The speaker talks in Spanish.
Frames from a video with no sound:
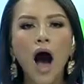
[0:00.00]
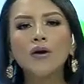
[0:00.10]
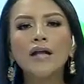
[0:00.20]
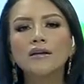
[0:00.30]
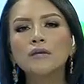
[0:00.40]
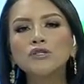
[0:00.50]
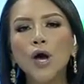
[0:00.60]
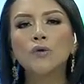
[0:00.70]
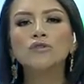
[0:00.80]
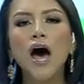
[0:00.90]
tenemos que
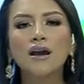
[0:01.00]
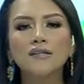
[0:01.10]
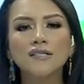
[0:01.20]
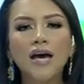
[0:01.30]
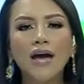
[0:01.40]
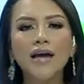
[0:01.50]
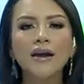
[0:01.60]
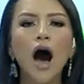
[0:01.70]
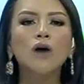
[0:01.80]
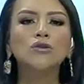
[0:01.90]
contarles que hayan
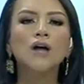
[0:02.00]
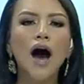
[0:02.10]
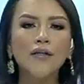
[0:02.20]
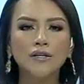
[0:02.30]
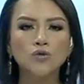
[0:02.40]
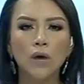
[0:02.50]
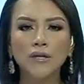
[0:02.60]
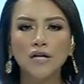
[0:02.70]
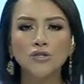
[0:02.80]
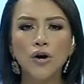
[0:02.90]
ahorcada en su
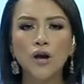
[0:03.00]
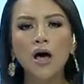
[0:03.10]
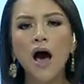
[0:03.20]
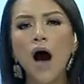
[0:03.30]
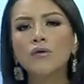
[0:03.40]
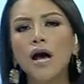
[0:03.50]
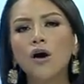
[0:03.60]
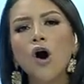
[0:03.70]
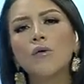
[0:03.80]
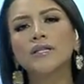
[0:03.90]
habitación a una
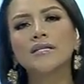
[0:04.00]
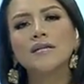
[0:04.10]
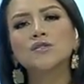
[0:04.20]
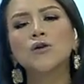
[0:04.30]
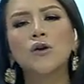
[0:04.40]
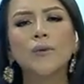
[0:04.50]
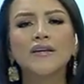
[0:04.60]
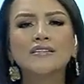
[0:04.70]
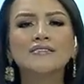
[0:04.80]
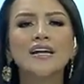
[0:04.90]
joven de tan solo
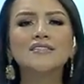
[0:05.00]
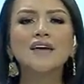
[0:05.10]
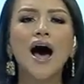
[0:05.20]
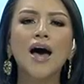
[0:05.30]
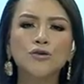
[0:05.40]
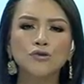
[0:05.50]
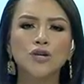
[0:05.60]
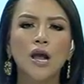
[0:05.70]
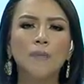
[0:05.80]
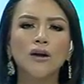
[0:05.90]
23 años
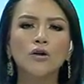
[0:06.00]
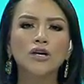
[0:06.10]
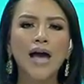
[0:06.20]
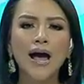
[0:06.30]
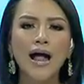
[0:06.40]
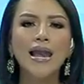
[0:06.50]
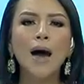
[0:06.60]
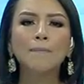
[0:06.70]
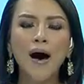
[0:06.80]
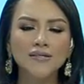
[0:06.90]
en la parroquia
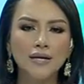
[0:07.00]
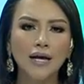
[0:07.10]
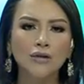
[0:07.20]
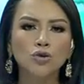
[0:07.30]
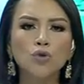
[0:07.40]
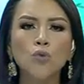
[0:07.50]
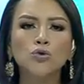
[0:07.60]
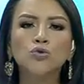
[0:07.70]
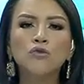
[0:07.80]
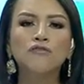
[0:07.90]
La Paz del cantón
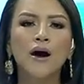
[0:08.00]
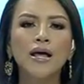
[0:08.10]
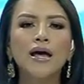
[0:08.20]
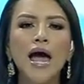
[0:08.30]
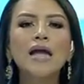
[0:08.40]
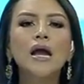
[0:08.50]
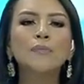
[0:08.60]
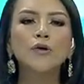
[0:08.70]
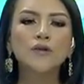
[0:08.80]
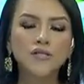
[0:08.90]
Montúfar, en la
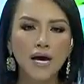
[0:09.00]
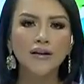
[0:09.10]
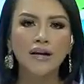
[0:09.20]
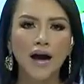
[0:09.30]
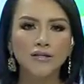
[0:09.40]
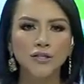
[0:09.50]
provincia del Carchi.